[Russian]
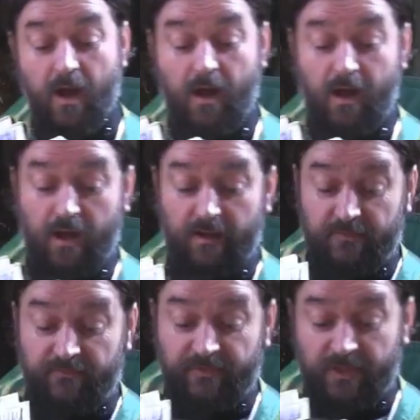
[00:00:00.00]

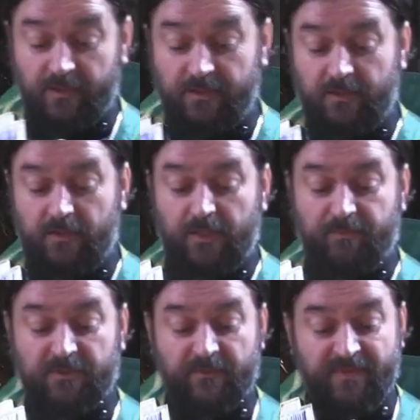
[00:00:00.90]
А Верхний
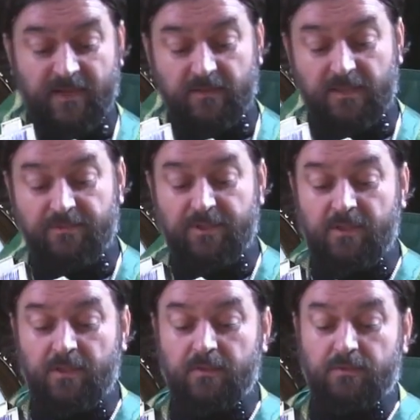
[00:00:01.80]
Египет – это там, где
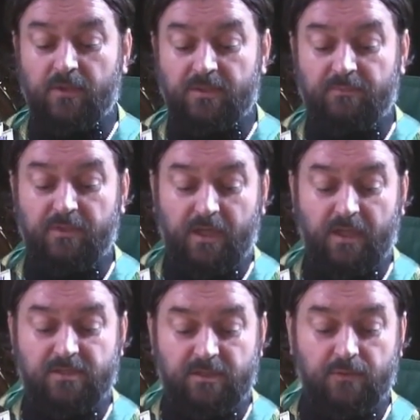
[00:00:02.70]
Нил только
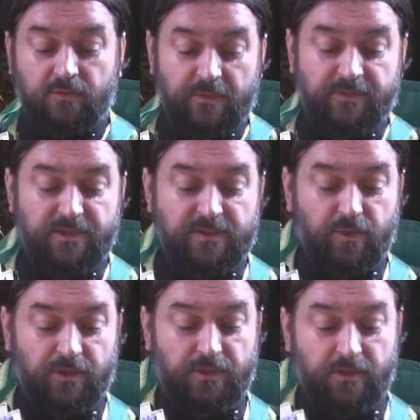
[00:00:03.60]
набирает силу, там, где
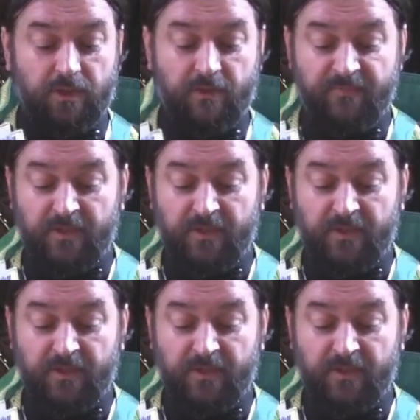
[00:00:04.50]
истоки Нила.